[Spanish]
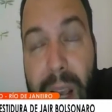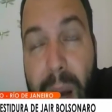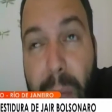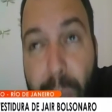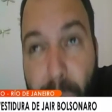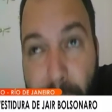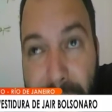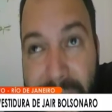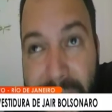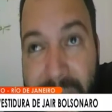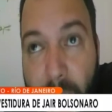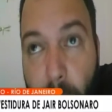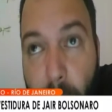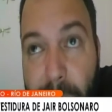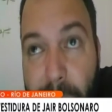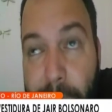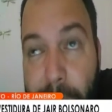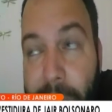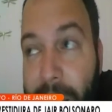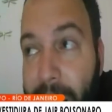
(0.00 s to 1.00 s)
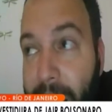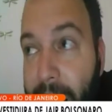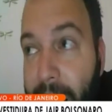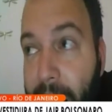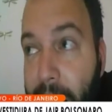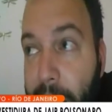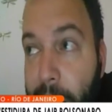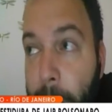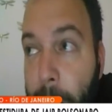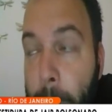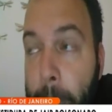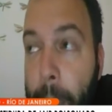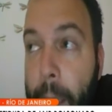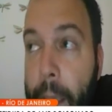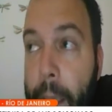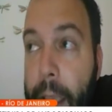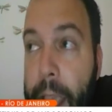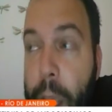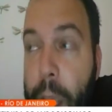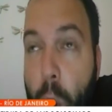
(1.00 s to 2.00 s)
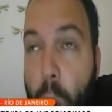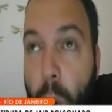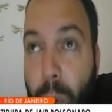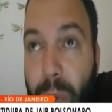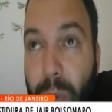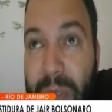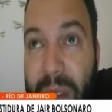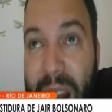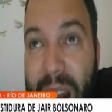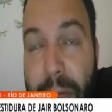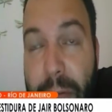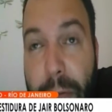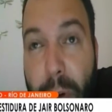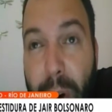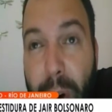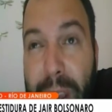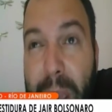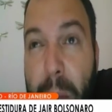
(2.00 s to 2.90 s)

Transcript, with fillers: muy neoliberal y con un enfoque